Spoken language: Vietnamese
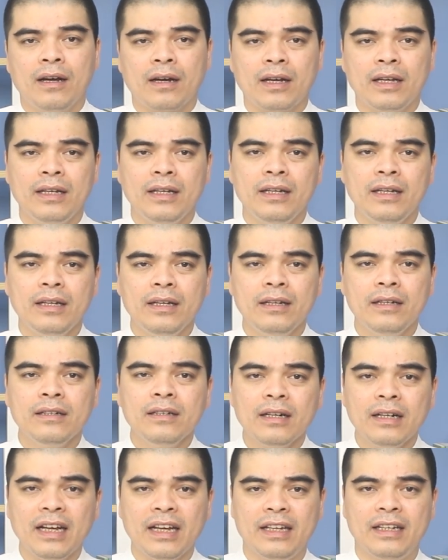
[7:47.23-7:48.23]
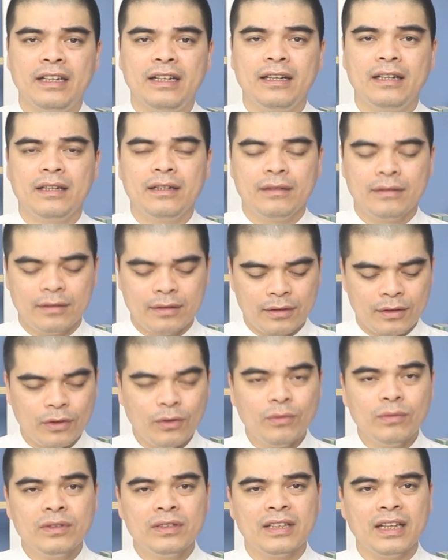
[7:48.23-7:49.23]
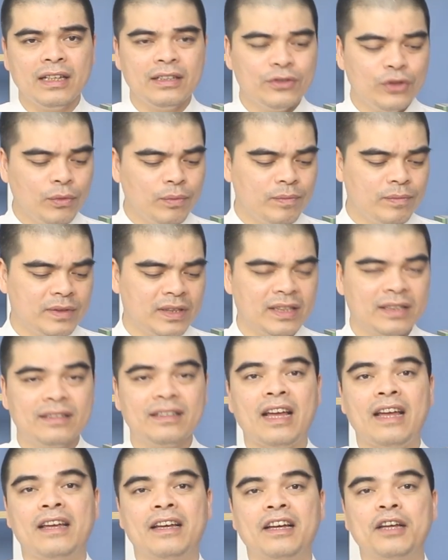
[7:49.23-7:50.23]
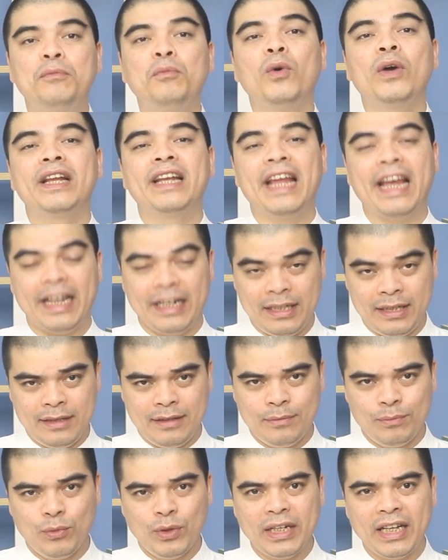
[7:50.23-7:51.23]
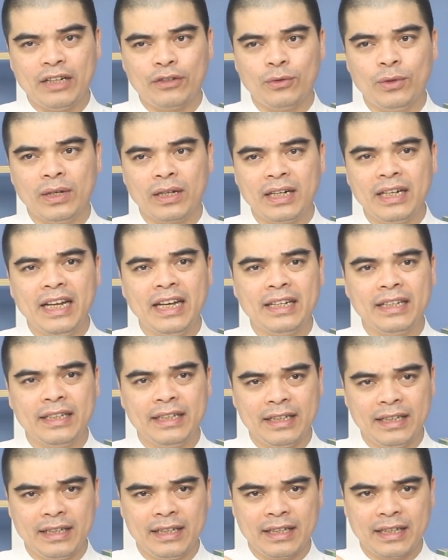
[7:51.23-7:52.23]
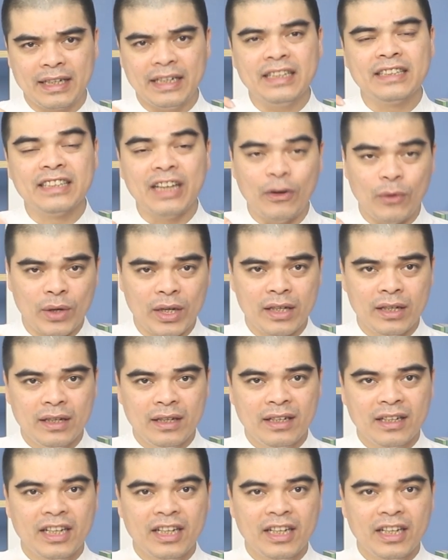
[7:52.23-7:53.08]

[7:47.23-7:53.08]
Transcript: Cái nước này ấy, nó cũng sẽ giúp tẩy cái muội đèn của cái đèn dầu ấy.